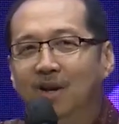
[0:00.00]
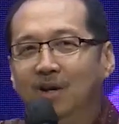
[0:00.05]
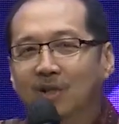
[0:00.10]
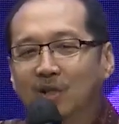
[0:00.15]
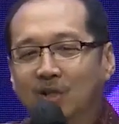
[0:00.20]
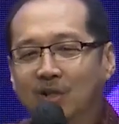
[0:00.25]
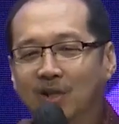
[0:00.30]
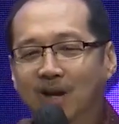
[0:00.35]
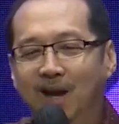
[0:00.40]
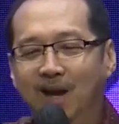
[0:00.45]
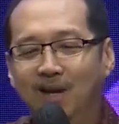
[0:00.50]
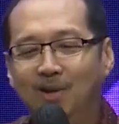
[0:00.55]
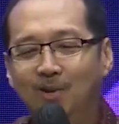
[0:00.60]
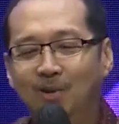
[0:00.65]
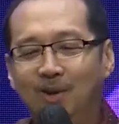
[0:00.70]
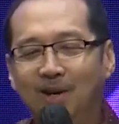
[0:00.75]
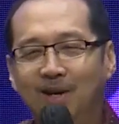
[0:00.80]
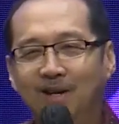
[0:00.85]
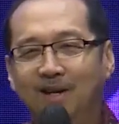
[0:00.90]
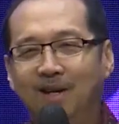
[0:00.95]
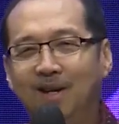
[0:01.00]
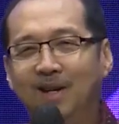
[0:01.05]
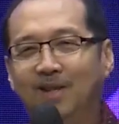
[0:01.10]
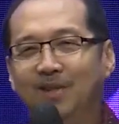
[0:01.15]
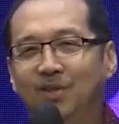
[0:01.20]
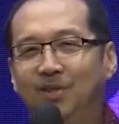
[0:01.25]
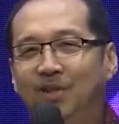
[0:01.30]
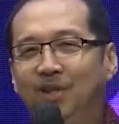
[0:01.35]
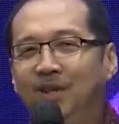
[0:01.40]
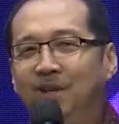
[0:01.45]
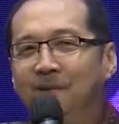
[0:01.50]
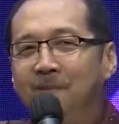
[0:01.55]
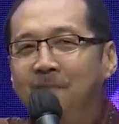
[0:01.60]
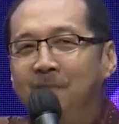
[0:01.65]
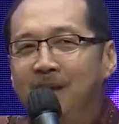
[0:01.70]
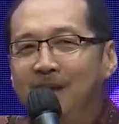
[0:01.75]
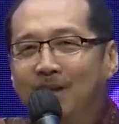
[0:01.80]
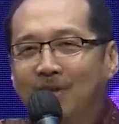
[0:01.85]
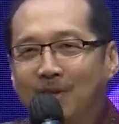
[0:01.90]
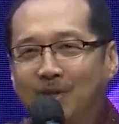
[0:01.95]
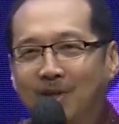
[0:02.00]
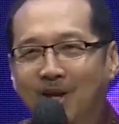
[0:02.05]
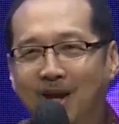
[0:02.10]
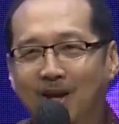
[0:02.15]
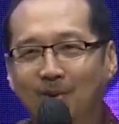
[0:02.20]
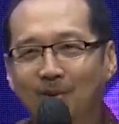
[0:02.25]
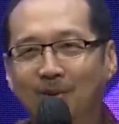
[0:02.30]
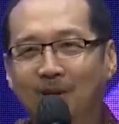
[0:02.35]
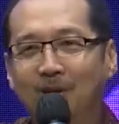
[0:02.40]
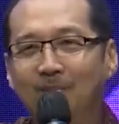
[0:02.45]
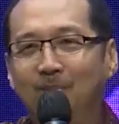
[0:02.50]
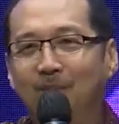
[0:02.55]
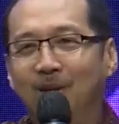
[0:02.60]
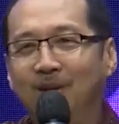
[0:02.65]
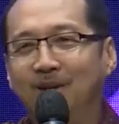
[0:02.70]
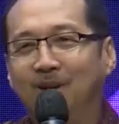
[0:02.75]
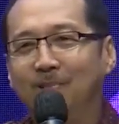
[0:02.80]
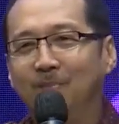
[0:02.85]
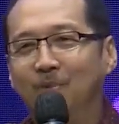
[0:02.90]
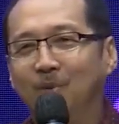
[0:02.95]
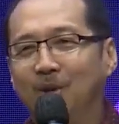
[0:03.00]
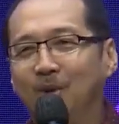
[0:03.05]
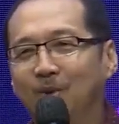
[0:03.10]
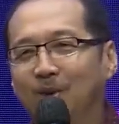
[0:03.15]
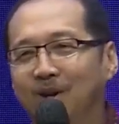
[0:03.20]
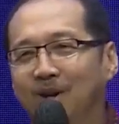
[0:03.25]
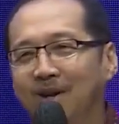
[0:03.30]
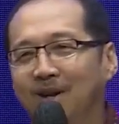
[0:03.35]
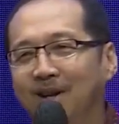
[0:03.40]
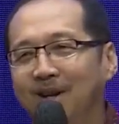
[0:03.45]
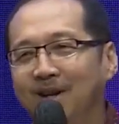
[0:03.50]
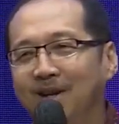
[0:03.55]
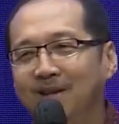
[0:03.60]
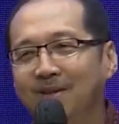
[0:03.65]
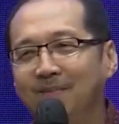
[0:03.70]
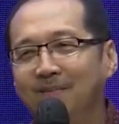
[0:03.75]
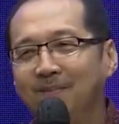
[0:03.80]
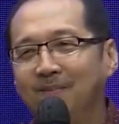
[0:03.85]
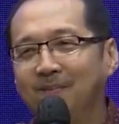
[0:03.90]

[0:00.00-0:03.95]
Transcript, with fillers: saluran kasih, saluran berkat buat orang lain.